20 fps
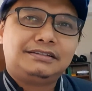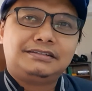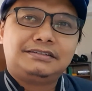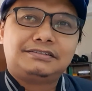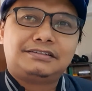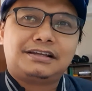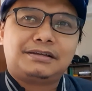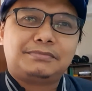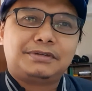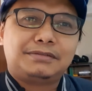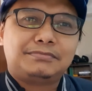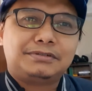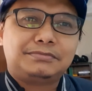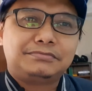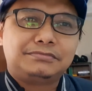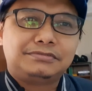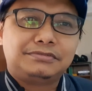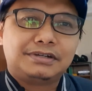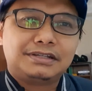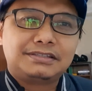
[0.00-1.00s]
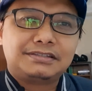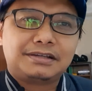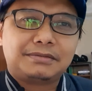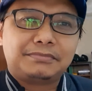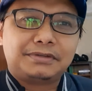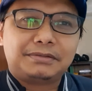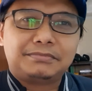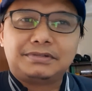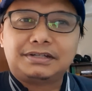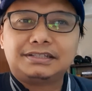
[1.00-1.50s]
sampai membuat
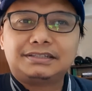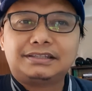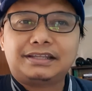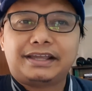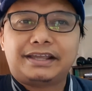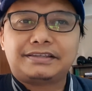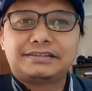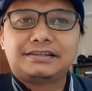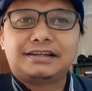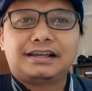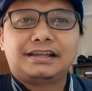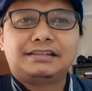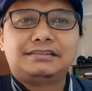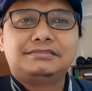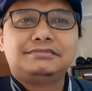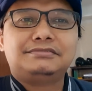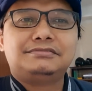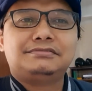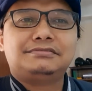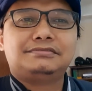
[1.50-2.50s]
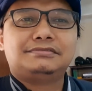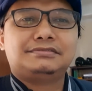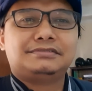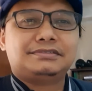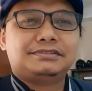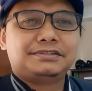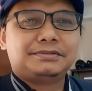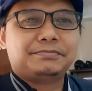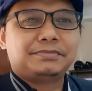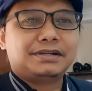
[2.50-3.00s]
sampai mengetes lah itu
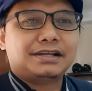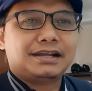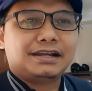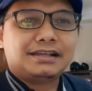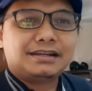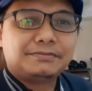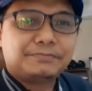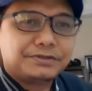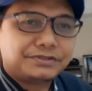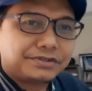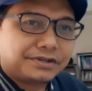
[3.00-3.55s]
sebenarnya lebih